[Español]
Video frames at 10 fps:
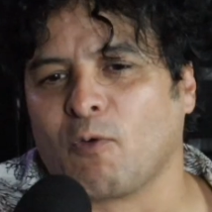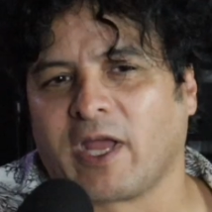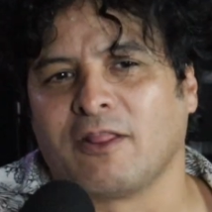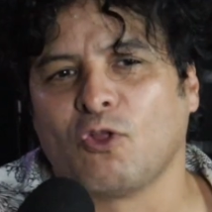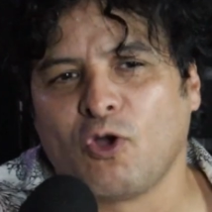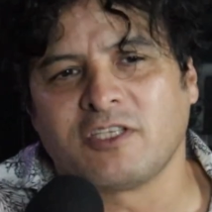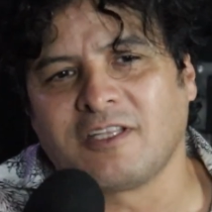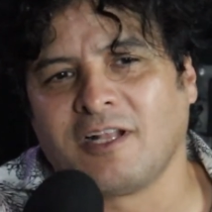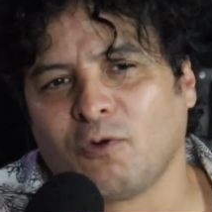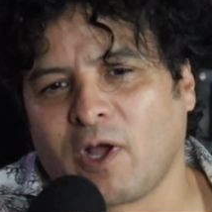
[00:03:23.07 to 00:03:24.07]
aunque no es
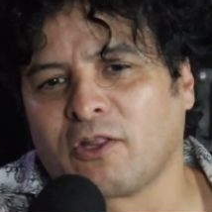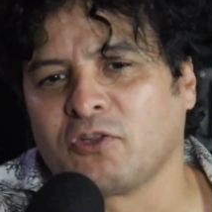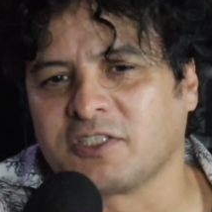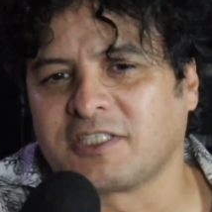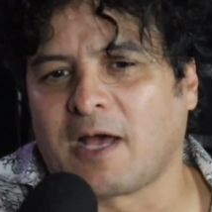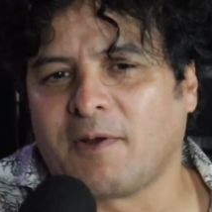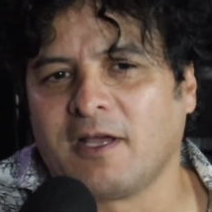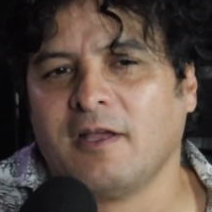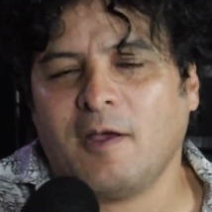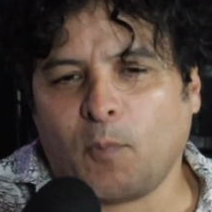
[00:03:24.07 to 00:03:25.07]
en el lugar donde
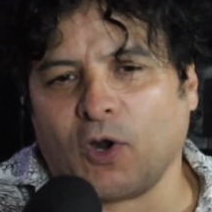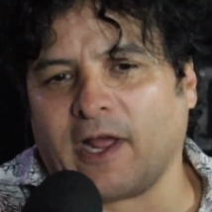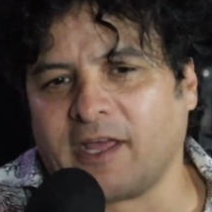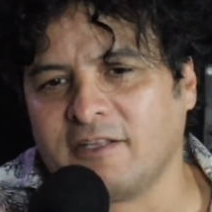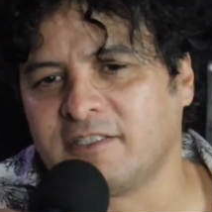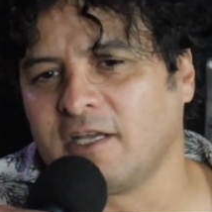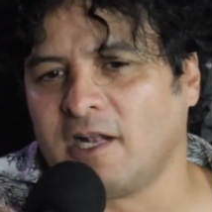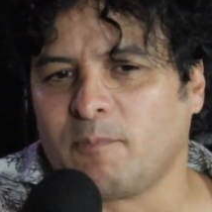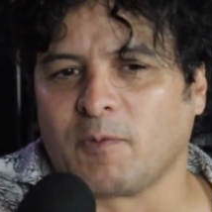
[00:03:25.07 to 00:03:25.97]
estaba, pero la que dice ahí la